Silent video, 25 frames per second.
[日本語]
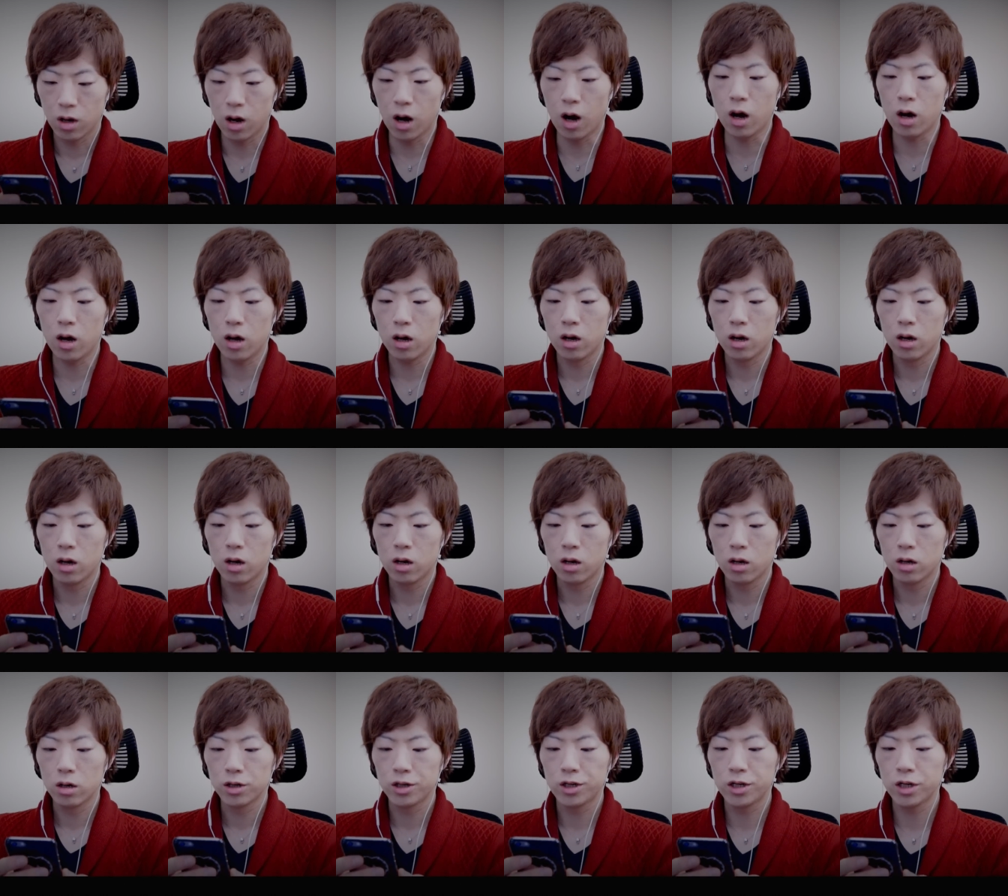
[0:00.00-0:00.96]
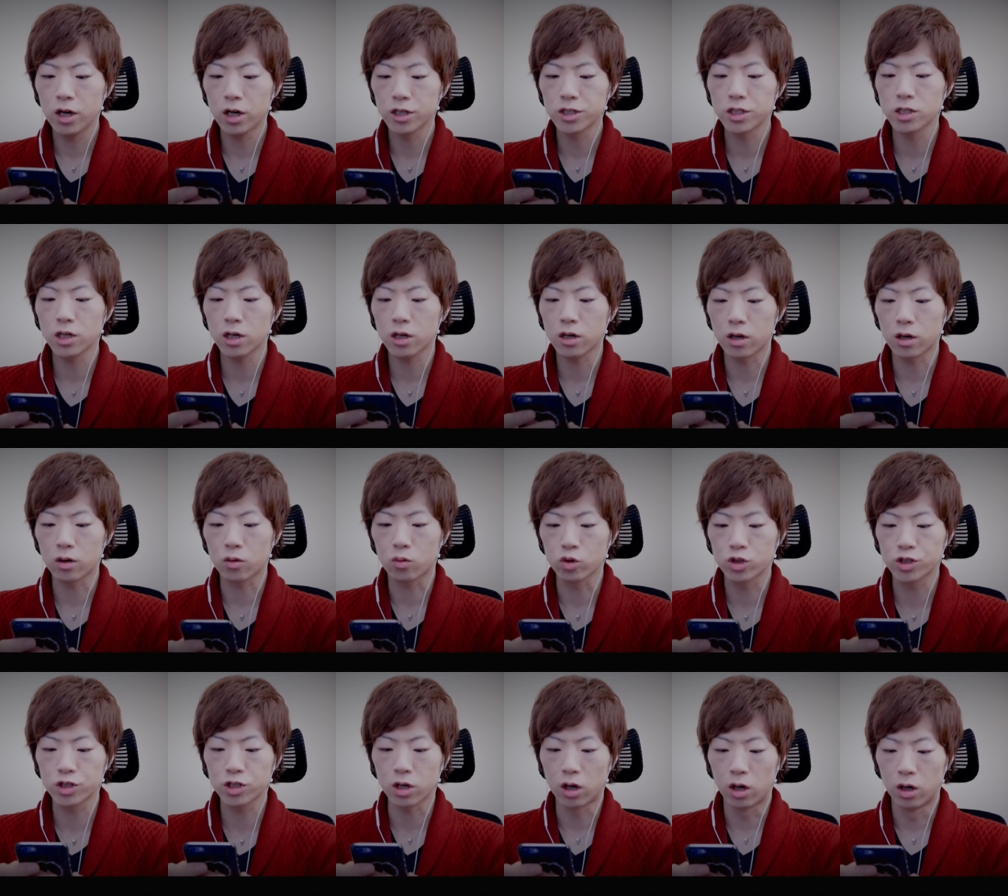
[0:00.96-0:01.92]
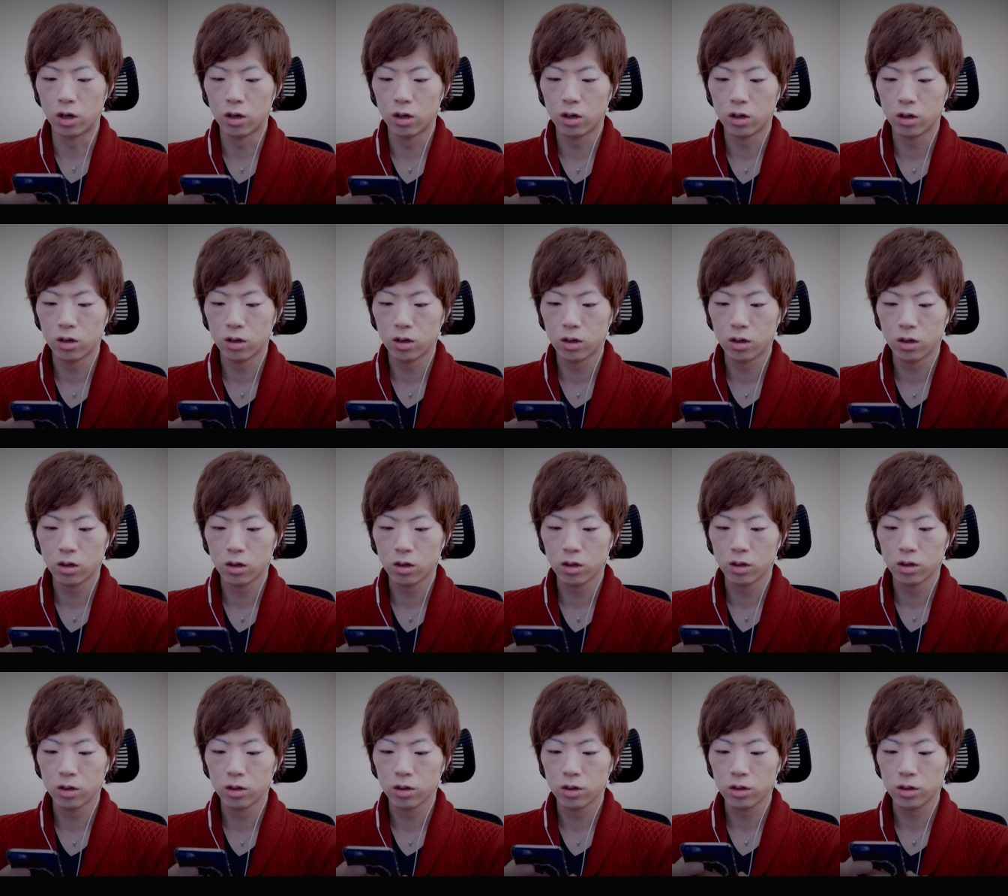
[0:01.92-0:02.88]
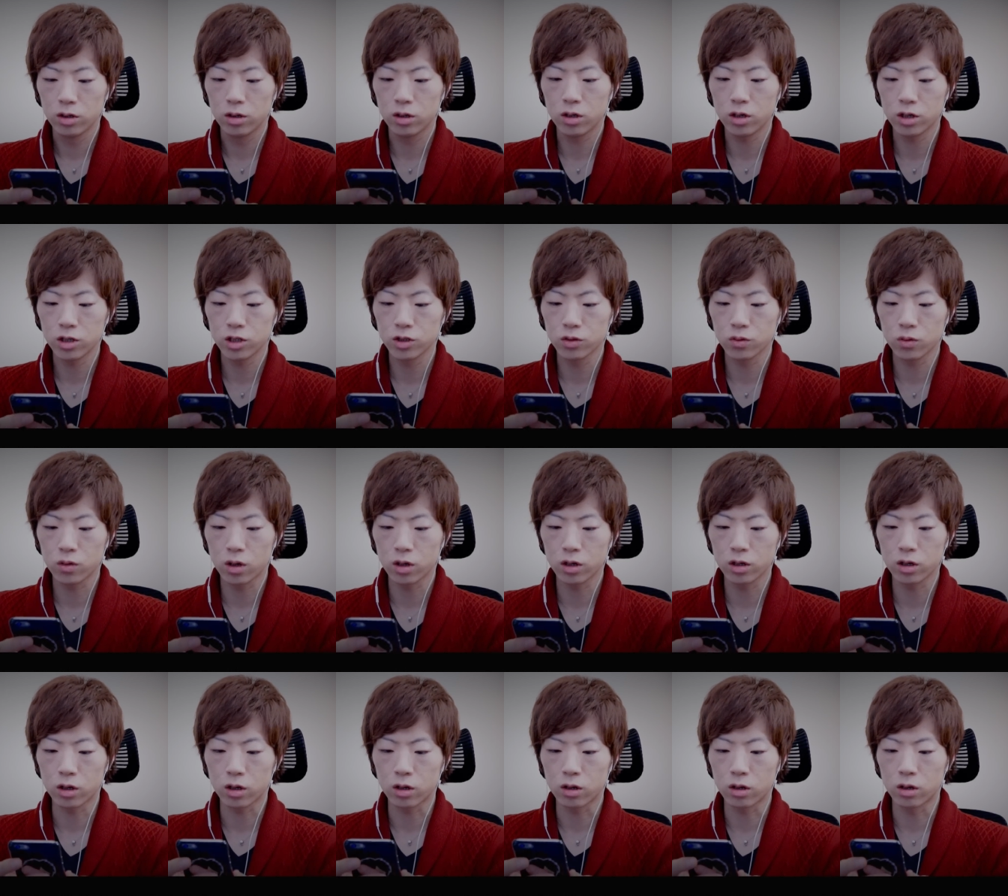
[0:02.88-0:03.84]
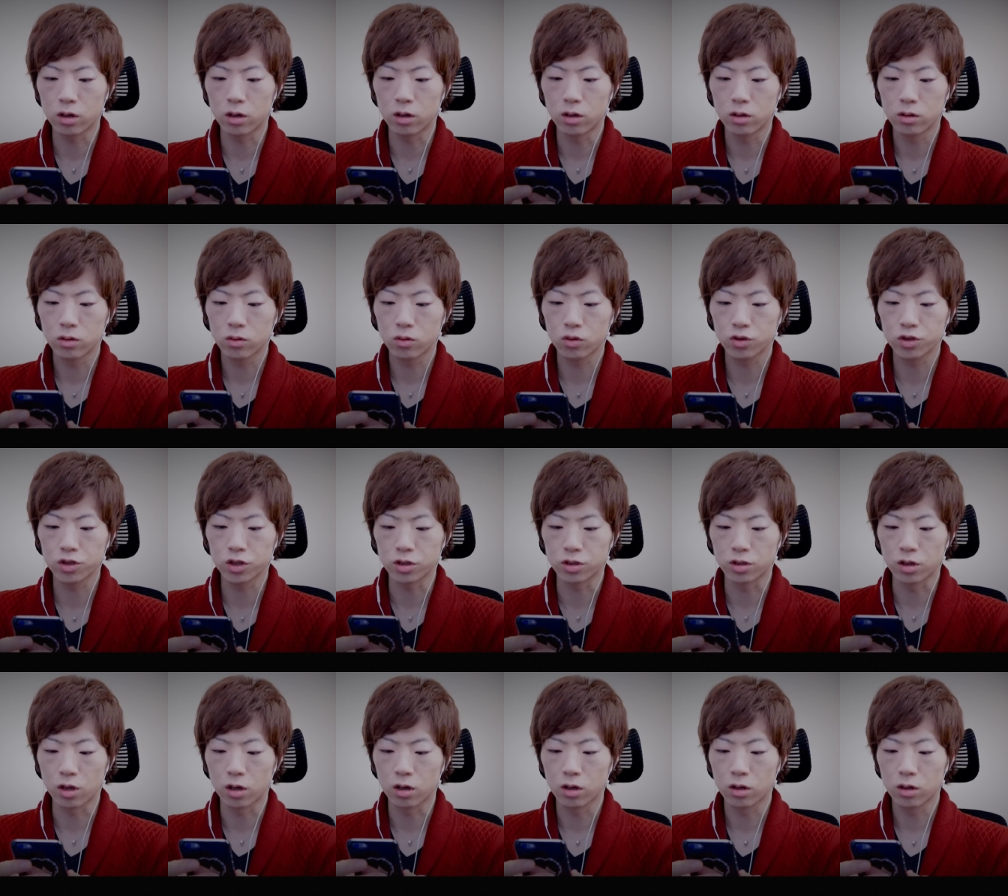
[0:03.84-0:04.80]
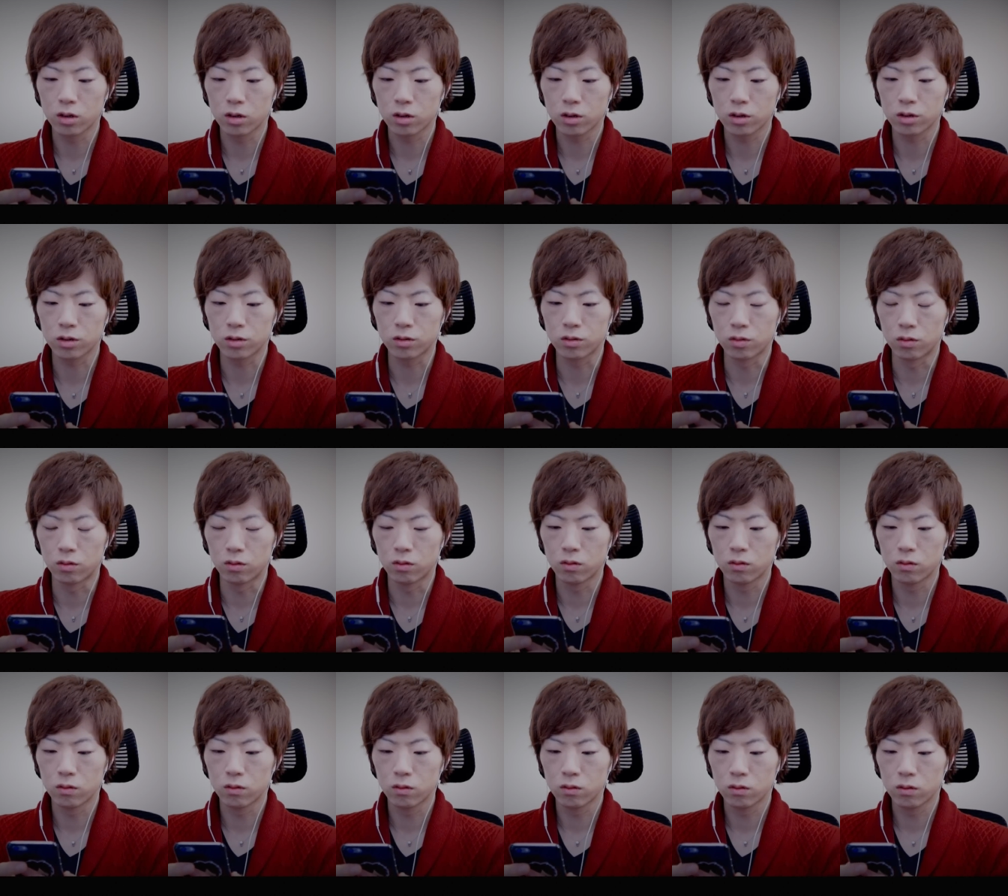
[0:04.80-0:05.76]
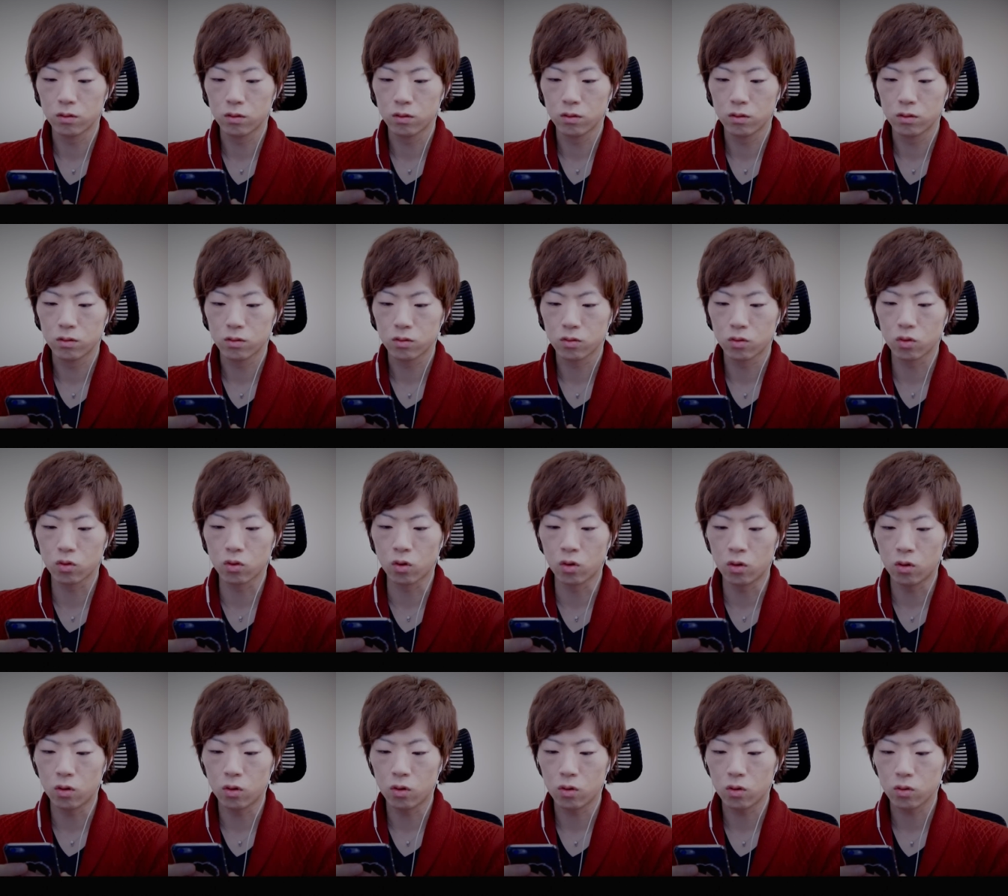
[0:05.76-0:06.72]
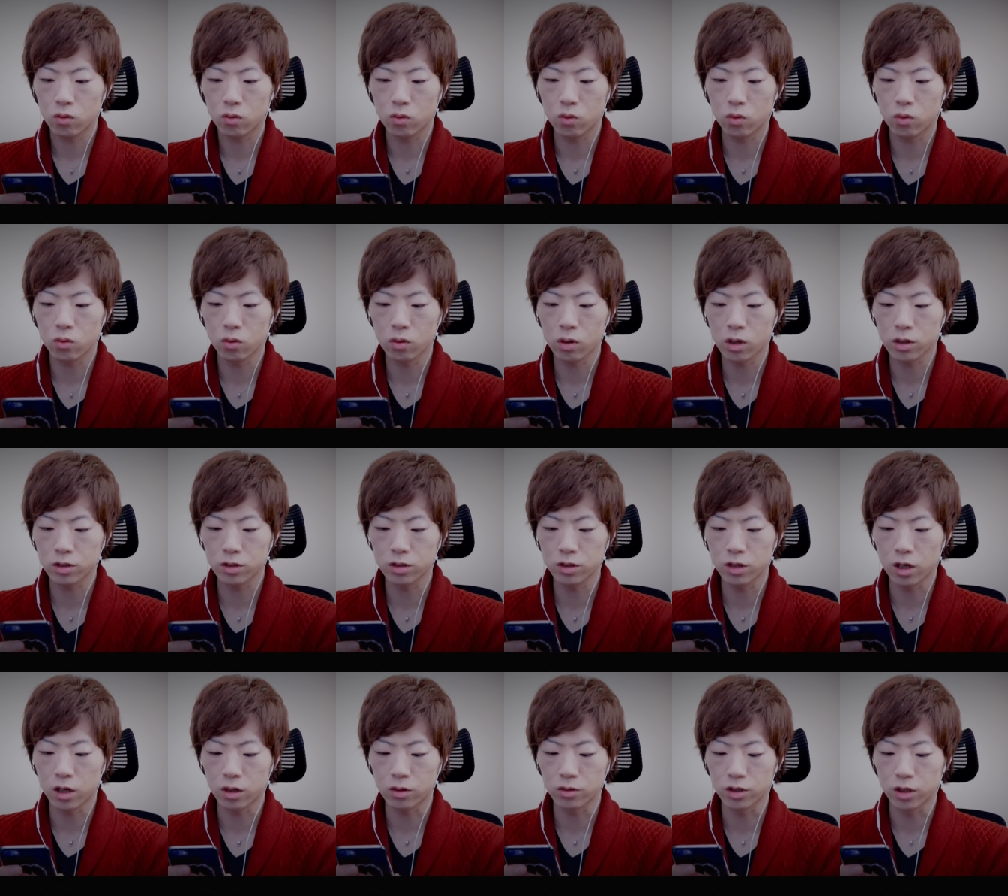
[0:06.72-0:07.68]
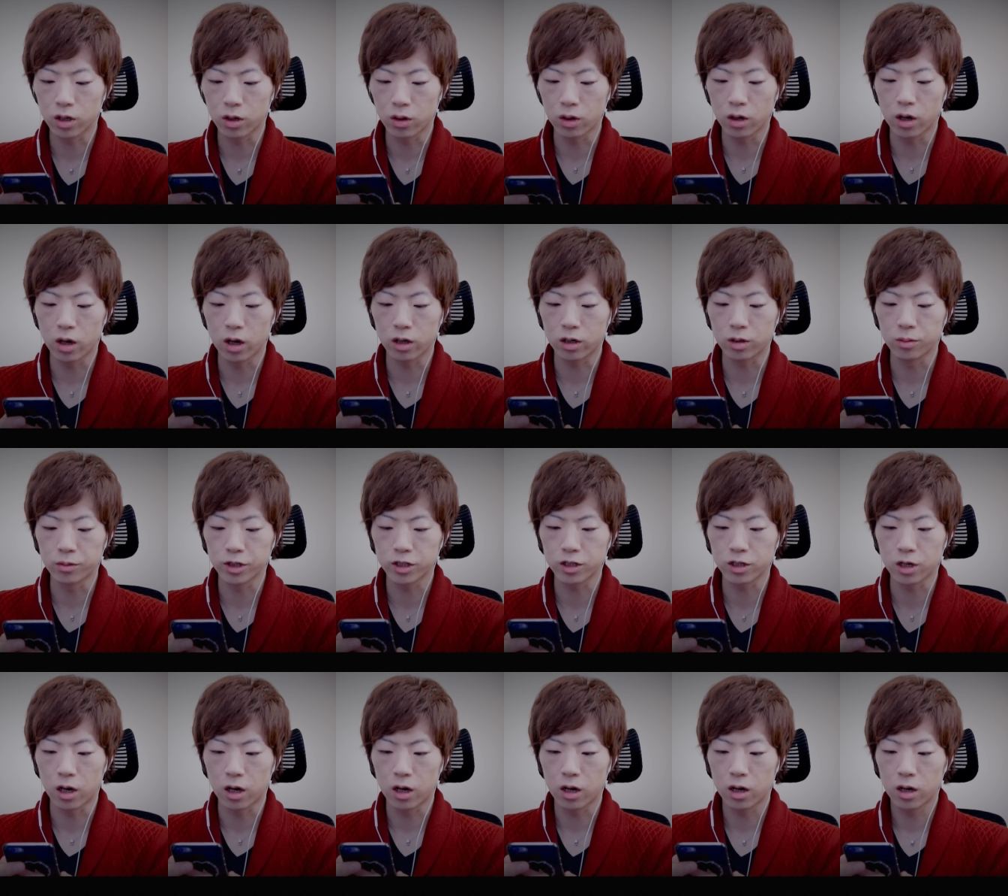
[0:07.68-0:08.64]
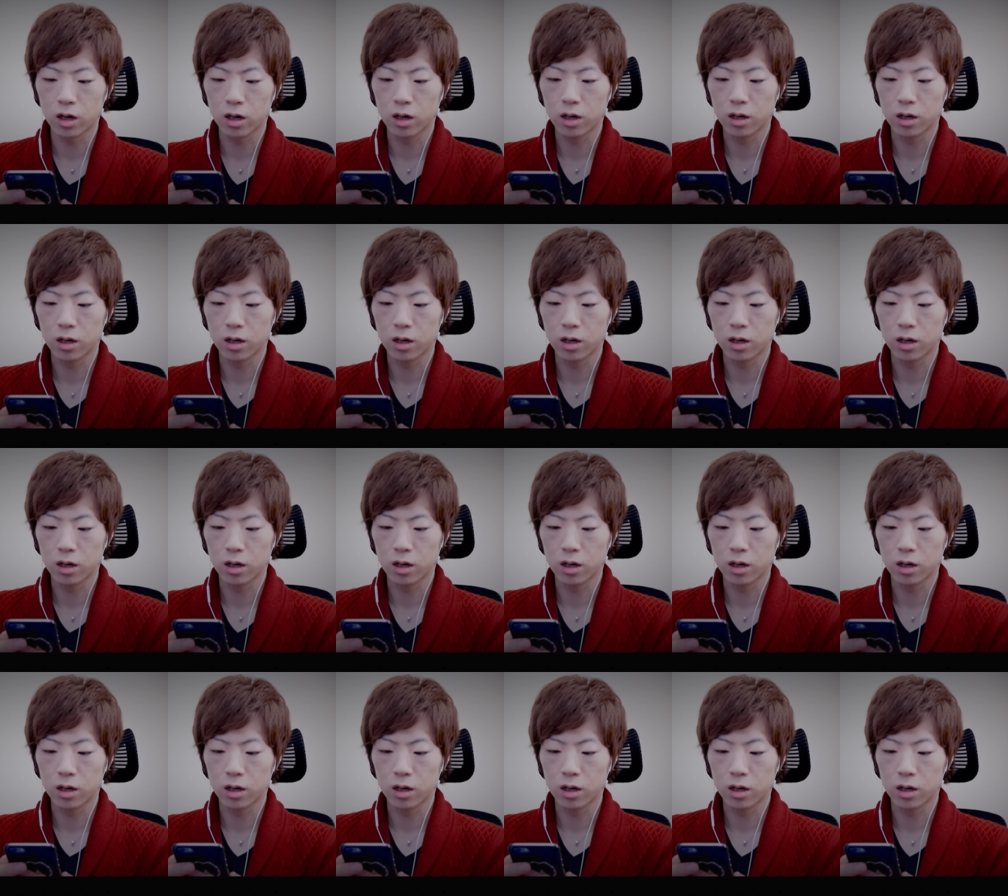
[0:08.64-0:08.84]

あ東だからこっちか東の鍵だからこっちですねきっとここここがついに開くんじゃないはい開きました